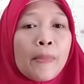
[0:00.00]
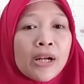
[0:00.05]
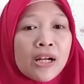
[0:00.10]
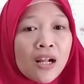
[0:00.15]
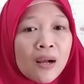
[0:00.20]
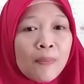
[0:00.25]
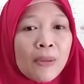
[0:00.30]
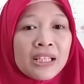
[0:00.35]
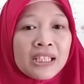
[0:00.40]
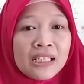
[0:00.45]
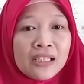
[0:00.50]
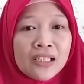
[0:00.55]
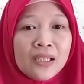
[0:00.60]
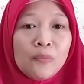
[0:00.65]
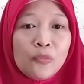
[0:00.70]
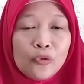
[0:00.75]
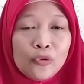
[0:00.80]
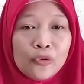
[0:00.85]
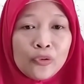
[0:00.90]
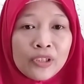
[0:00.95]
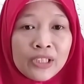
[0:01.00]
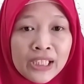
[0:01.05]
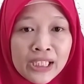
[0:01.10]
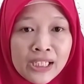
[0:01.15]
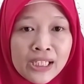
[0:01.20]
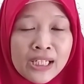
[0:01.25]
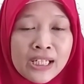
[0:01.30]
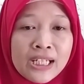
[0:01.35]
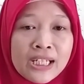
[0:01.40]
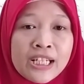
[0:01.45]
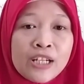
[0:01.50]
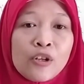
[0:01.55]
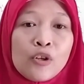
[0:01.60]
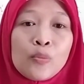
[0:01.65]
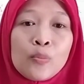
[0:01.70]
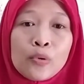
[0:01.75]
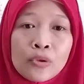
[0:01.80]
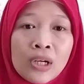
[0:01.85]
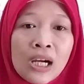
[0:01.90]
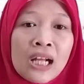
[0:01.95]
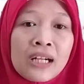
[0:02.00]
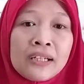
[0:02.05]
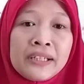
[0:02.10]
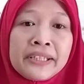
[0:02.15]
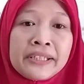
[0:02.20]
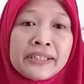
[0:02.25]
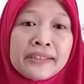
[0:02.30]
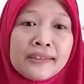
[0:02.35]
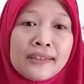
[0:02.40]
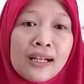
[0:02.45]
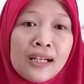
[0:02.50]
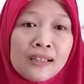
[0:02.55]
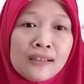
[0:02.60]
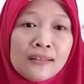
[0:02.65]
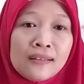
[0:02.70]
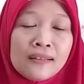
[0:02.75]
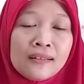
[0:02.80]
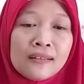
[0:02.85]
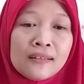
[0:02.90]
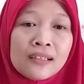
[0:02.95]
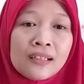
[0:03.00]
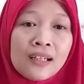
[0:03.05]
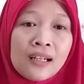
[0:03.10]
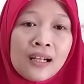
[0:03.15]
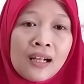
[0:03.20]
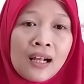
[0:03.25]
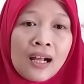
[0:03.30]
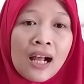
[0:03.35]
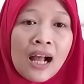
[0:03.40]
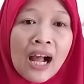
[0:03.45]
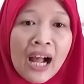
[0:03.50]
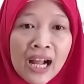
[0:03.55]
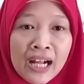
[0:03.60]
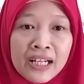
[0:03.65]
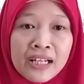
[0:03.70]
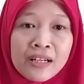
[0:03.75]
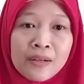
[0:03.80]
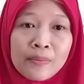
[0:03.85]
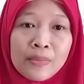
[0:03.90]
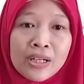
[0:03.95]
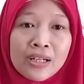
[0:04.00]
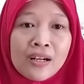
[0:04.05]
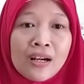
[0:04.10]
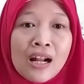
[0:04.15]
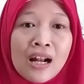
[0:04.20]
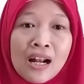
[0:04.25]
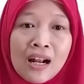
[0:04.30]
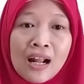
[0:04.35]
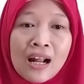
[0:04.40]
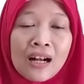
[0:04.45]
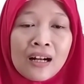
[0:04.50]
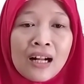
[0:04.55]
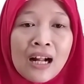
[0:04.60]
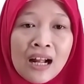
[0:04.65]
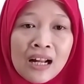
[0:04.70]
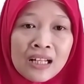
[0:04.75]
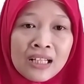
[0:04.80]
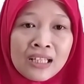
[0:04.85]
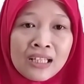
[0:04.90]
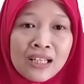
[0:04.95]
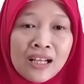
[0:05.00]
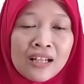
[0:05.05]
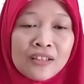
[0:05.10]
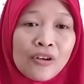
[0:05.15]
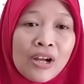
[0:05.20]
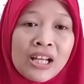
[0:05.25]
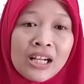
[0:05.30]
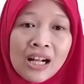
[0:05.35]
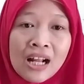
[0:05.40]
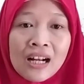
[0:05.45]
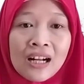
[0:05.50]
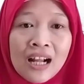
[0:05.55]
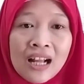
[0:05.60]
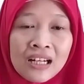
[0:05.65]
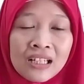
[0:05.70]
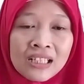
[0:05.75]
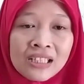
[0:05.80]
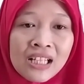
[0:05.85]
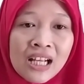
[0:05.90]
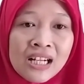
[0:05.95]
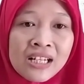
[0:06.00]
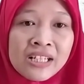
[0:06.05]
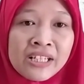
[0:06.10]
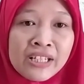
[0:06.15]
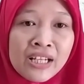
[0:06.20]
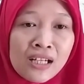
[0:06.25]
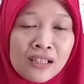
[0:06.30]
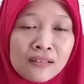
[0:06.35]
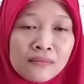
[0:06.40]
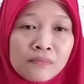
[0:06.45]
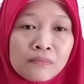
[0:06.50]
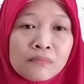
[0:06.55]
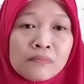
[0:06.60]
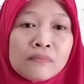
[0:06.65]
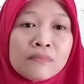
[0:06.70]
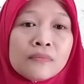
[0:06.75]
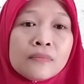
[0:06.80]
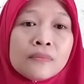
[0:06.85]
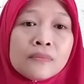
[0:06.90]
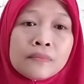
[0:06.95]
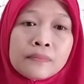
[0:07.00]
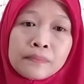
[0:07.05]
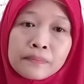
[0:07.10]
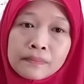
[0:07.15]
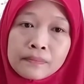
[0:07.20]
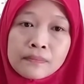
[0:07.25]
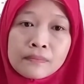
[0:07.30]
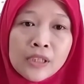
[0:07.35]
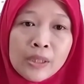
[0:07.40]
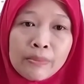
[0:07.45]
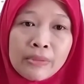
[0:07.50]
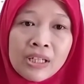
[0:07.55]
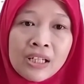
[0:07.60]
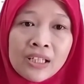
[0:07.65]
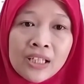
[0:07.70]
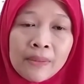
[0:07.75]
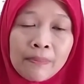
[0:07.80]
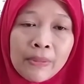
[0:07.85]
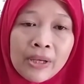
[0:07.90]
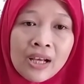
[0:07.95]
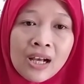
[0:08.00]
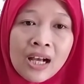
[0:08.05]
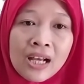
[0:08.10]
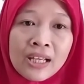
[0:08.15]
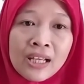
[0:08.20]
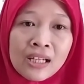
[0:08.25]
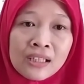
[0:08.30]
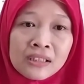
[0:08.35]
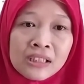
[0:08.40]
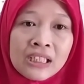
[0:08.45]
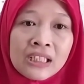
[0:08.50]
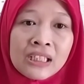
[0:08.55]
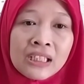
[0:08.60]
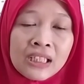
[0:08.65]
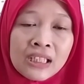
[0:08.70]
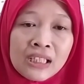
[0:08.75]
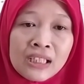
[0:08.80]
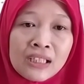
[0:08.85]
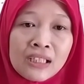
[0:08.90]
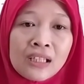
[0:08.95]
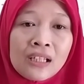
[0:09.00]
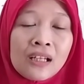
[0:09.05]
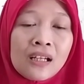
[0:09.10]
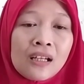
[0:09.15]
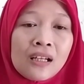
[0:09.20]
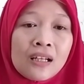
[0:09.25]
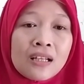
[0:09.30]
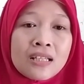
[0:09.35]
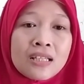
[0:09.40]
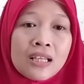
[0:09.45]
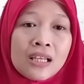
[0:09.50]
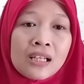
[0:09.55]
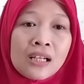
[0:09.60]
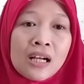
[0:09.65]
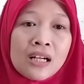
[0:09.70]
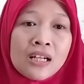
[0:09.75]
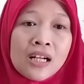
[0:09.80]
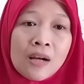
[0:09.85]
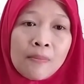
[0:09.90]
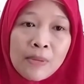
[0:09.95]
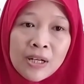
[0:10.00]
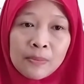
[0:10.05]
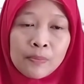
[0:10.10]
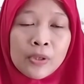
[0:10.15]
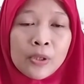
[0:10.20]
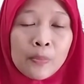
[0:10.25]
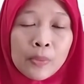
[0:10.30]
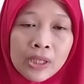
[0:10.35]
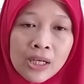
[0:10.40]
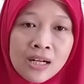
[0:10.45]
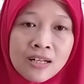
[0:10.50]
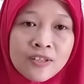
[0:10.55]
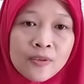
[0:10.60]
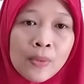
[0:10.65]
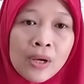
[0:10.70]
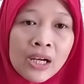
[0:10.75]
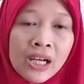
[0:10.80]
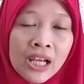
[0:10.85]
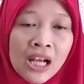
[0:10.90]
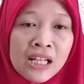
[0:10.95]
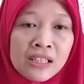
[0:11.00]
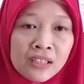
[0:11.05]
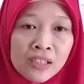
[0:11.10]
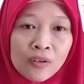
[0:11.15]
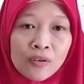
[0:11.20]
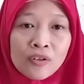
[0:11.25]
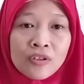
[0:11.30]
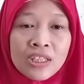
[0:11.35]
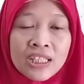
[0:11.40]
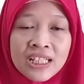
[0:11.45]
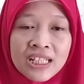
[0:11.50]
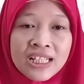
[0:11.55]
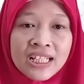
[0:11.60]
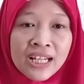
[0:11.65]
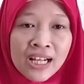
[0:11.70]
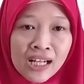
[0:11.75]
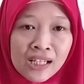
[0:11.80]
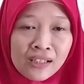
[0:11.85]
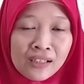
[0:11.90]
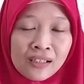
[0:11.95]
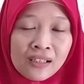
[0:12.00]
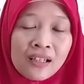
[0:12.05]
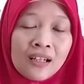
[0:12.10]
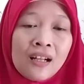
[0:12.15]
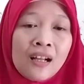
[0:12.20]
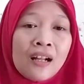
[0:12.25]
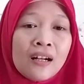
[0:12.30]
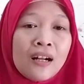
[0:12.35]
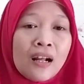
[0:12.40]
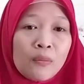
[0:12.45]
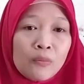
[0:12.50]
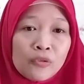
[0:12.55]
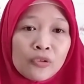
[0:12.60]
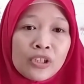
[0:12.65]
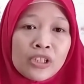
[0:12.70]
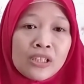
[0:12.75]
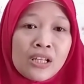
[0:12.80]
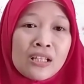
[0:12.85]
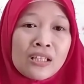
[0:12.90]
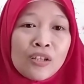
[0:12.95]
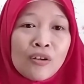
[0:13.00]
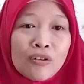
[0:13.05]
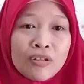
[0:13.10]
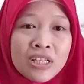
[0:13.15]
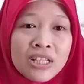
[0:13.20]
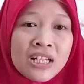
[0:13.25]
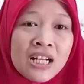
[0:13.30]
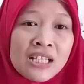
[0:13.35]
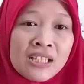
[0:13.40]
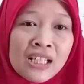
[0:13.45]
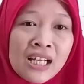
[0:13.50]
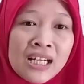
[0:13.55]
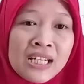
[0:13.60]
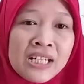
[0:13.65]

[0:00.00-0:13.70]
pendapat ini mungkin dihubungkan dengan air mineral alkali atau air alkali tadi yang memiliki pH yang tinggi dapat berperan sebagai antioksidan. Nah, mungkin antioksidan